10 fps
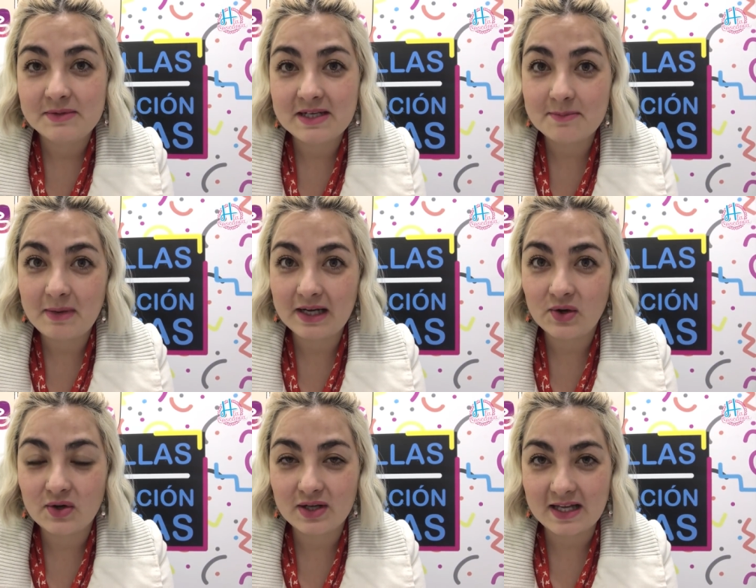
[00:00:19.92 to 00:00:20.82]
Sin
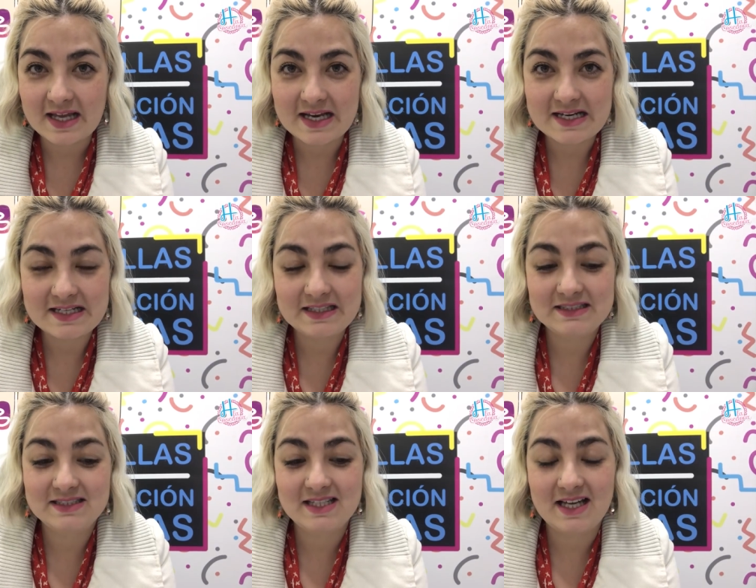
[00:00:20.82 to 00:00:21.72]
embargo, eh,
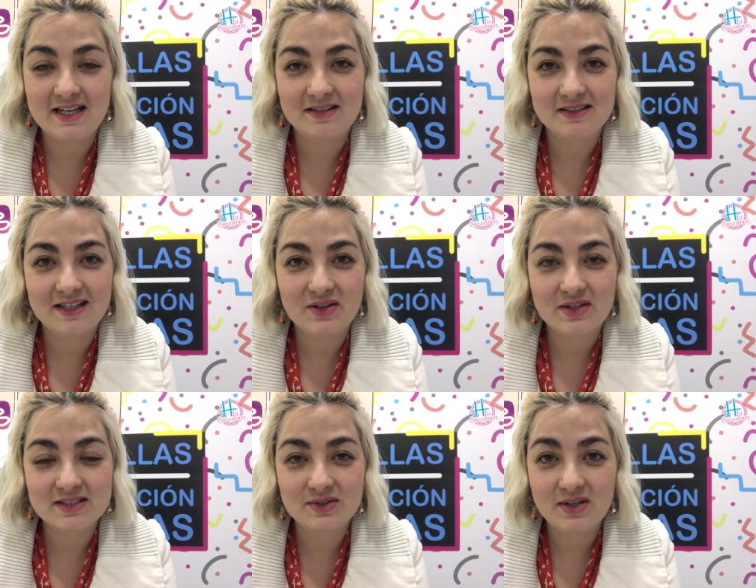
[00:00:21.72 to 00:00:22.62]
ya creo
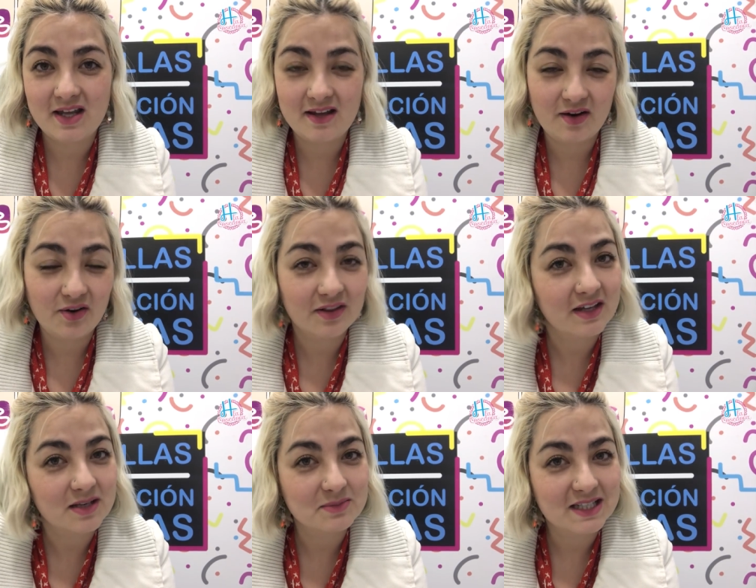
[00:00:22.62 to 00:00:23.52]
que es hora de
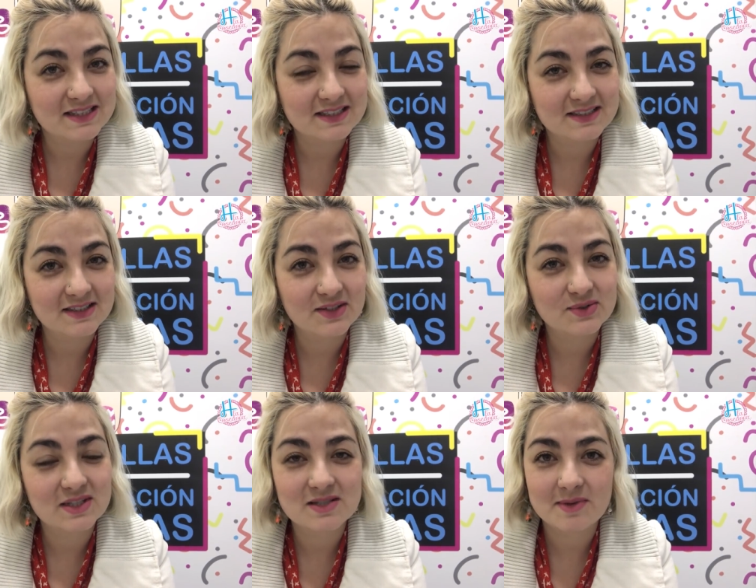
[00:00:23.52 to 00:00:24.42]
cortármelas, así que
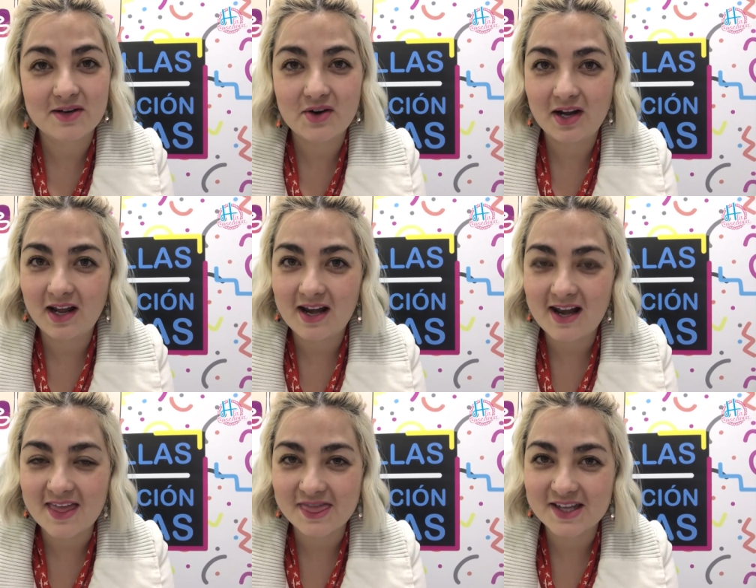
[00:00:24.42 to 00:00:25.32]
ustedes van a ver
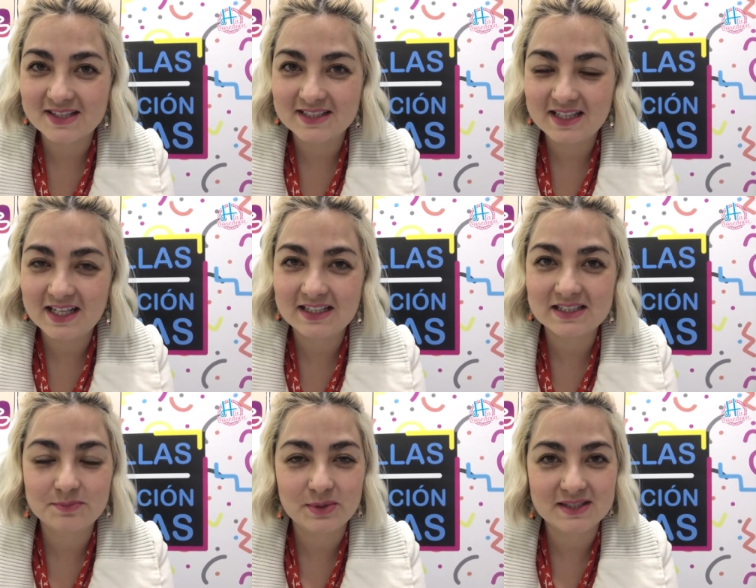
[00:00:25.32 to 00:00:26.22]
el antes y el
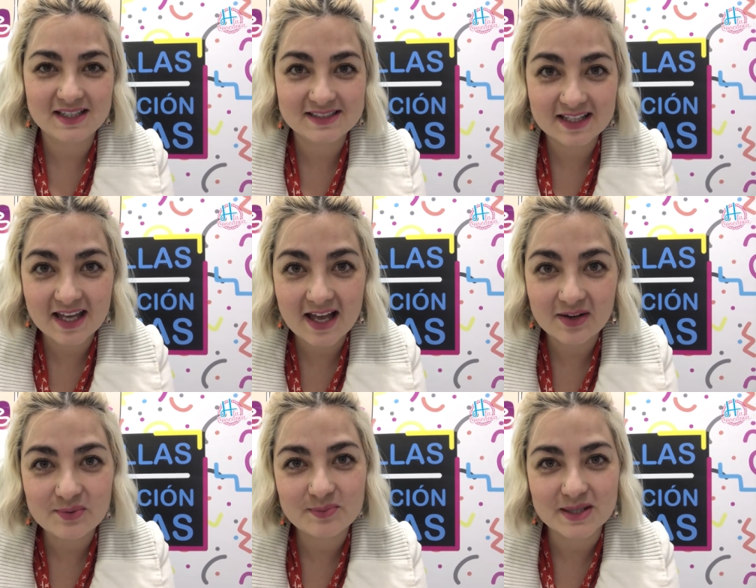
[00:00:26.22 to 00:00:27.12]
después, así que
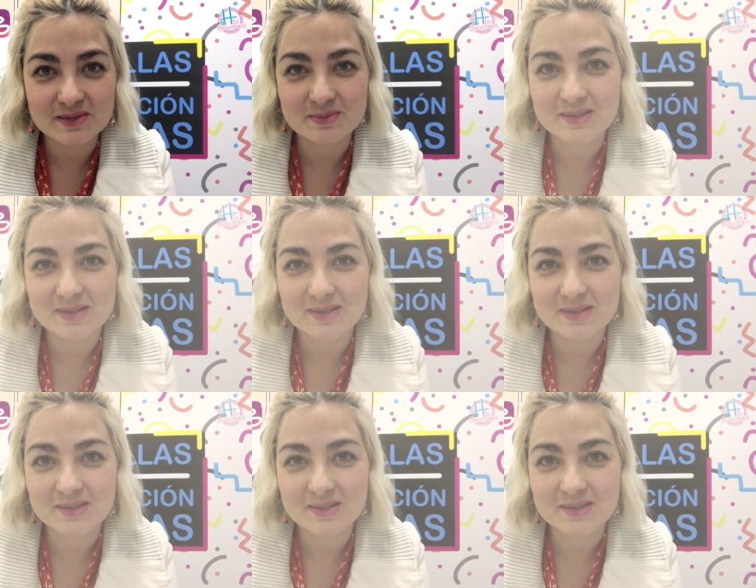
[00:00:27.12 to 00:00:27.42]
acompáñenme.